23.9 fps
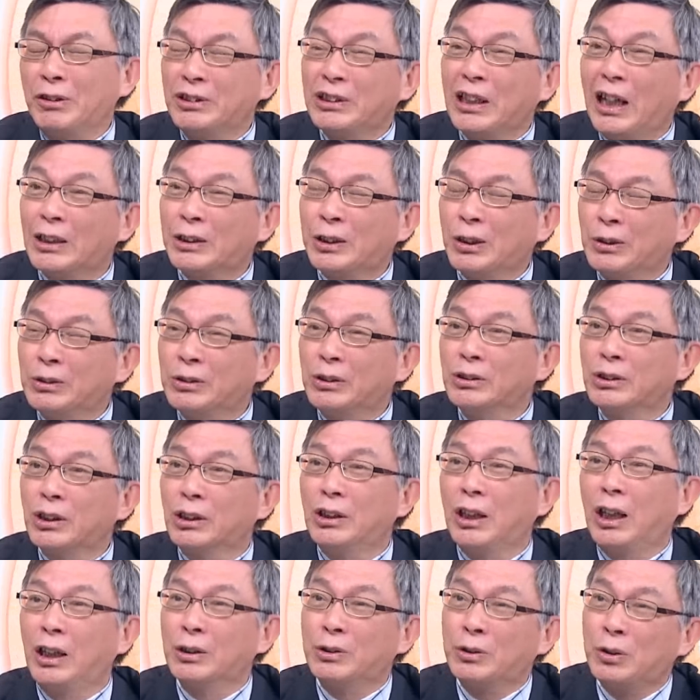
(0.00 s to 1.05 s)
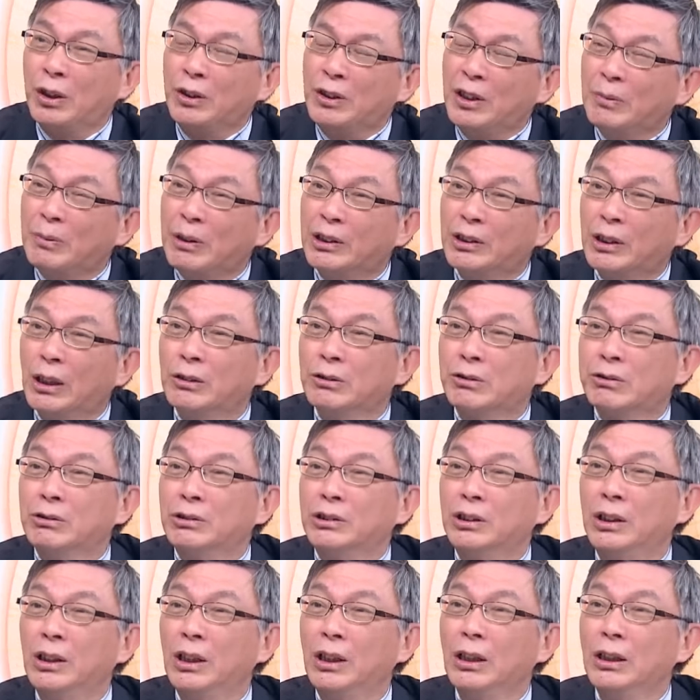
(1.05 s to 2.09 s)
春夏秋冬都好，全日本。到
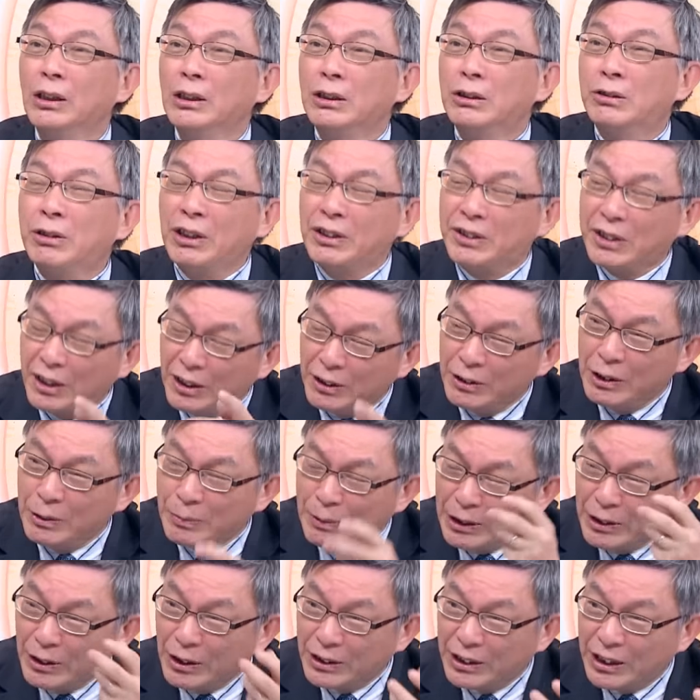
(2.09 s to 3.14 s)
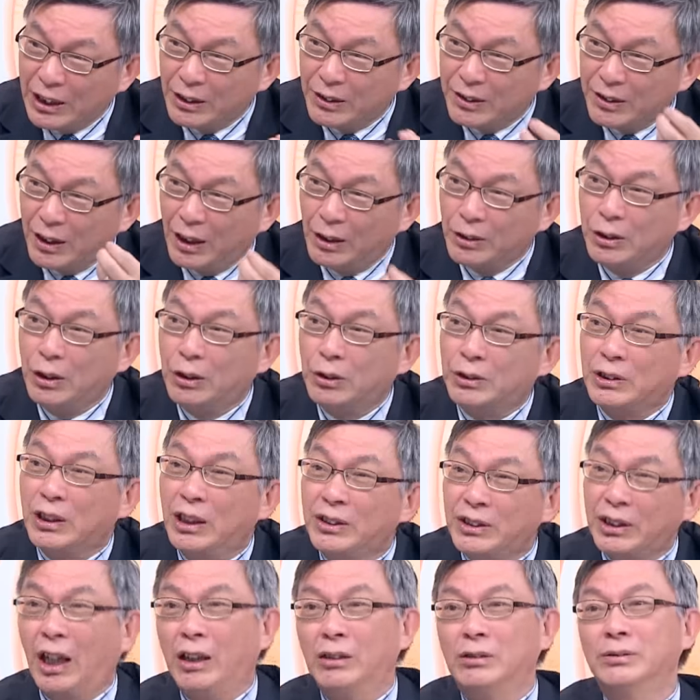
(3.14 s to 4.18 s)
处对，所以这个日本的钱只要有
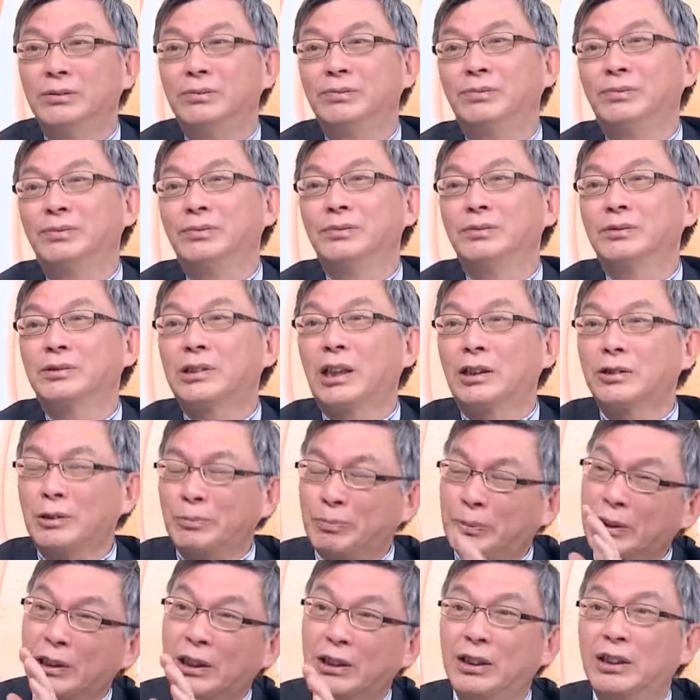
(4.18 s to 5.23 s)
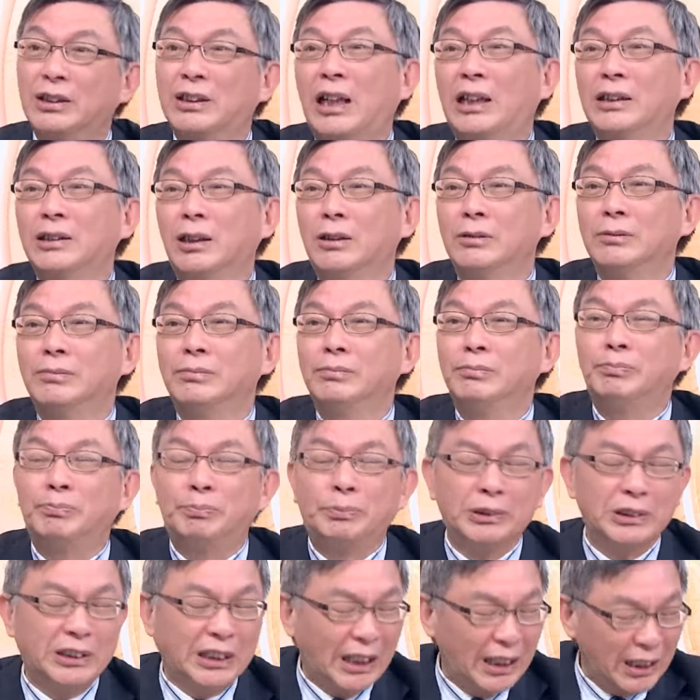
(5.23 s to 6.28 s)
人要，他就不可能他就贬不下
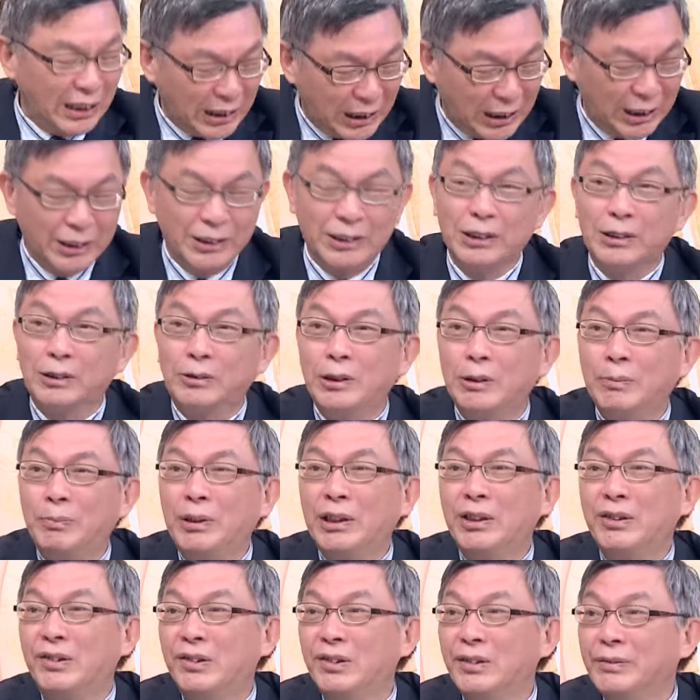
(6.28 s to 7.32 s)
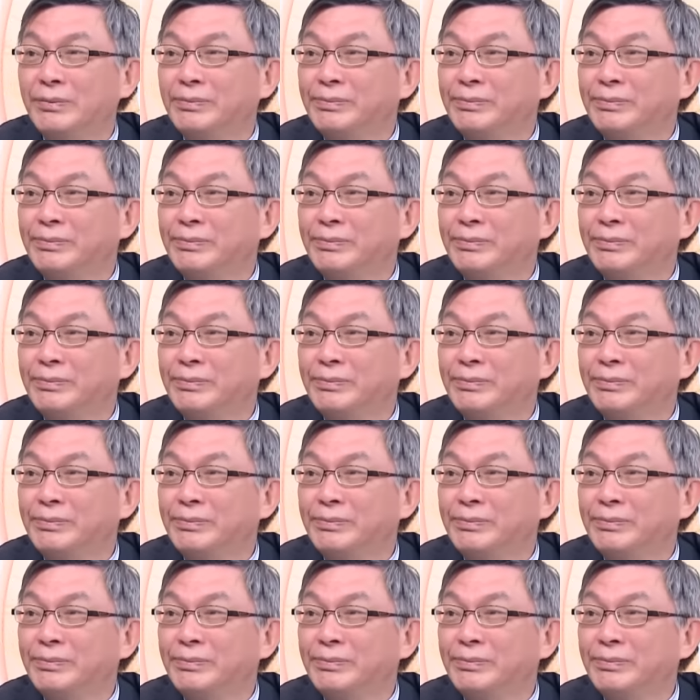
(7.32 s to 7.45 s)
来，不太可能会贬值。